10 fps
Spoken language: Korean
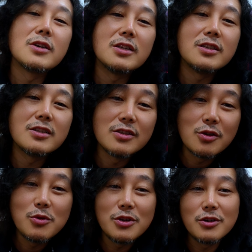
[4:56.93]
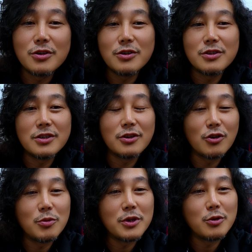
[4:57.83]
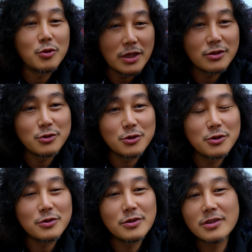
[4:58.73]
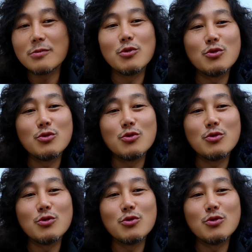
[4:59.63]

그렇게 이제 등 떠밀려 이제 영업의 길로 나서죠. 근데